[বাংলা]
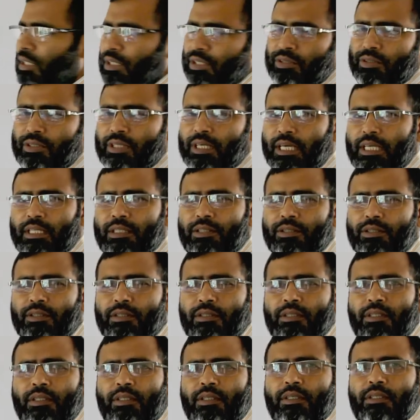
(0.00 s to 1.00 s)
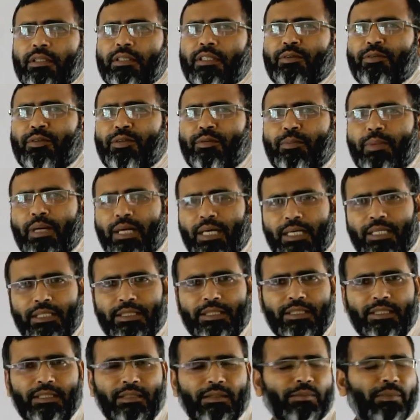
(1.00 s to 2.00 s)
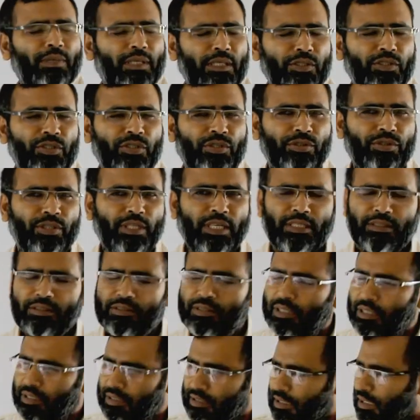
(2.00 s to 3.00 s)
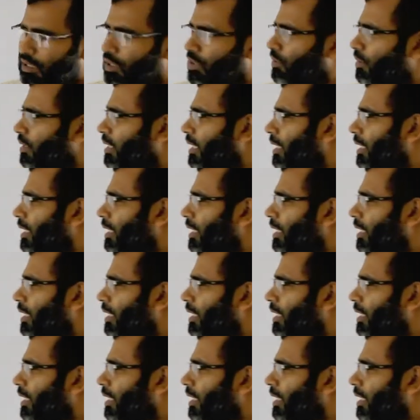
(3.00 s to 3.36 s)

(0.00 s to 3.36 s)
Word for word: জাতীয় খাদ্য যেমন মাছ মাংস এই জাতীয়